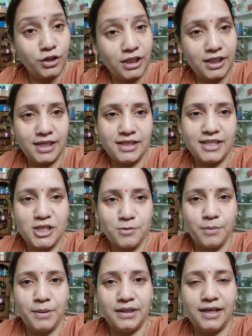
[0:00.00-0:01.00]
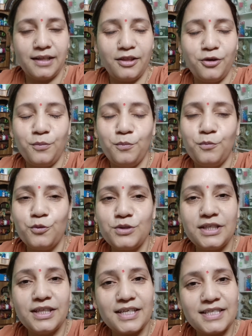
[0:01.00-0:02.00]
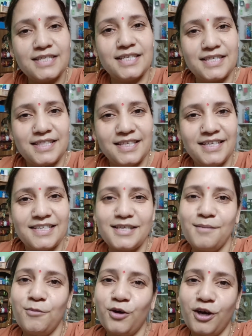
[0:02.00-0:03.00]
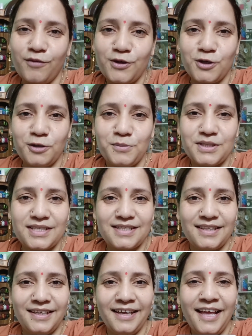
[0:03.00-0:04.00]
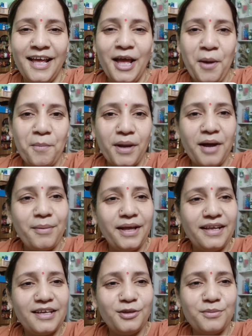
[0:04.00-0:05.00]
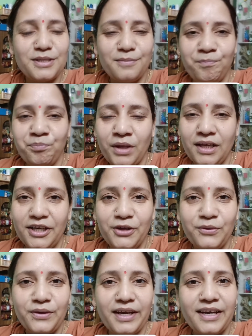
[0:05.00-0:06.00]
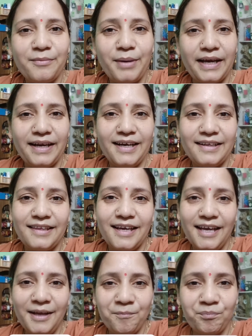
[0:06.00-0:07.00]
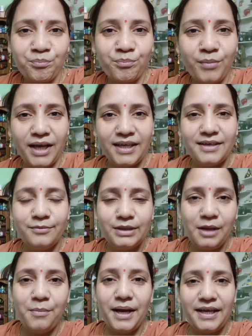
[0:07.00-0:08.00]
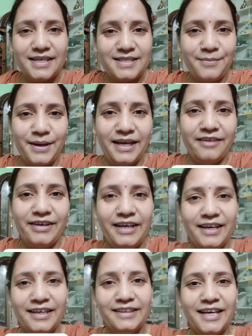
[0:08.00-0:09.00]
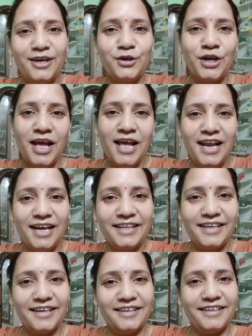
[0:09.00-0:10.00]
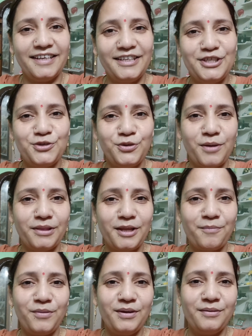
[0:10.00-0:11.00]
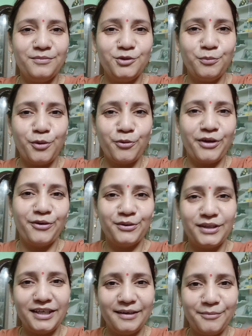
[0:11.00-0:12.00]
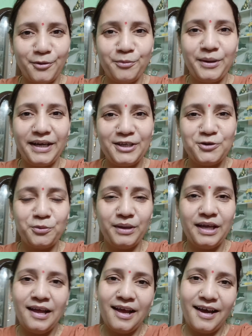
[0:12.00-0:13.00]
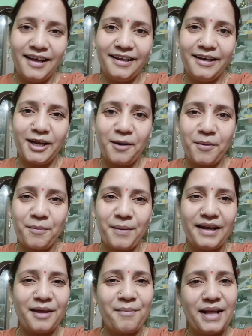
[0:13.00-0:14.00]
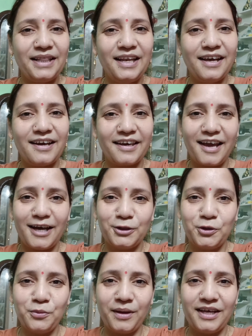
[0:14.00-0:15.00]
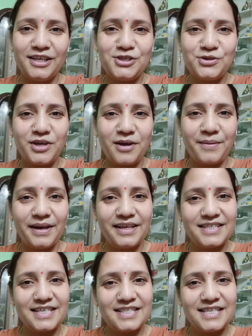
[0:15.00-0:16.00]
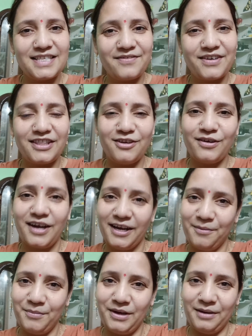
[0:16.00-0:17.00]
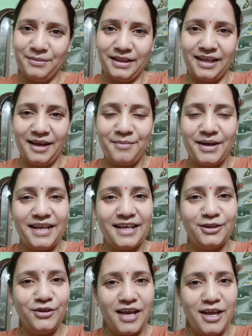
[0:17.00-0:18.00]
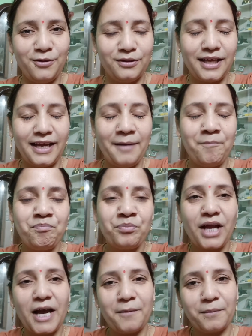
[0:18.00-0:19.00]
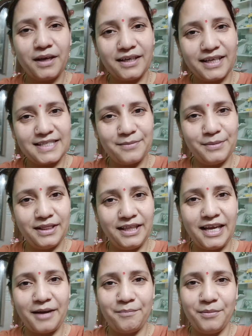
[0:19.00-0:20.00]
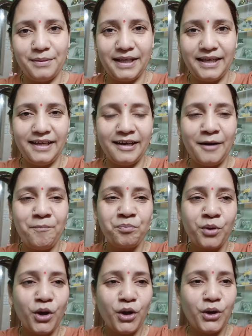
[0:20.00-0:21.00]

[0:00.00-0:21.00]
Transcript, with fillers: चौथ की तरह तीज पे व्रत रखते हैं और उसी तरह से सस्ते हैं जैसे हम लोग करवा चौथ पर सस्ते हैं पर हमारे यहाँ तो बस लड़कियों के घर बायना आता है मायके मतलब मायके से बायना वायना आता है और लड़कियाँ हरी चूड़ियाँ मतलब अपनी जो बहुएँ होती हैं बहू बेटी जो भी हरे हरे कपड़े पहन के मेहंदी लगा के हाथों में हरी चूड़ियाँ पहन के सस्ती सवरती और खाना पीना बनता है हमारे यहाँ तो यही होता है आपके घर कैसे बनती है आप भी बताइएगा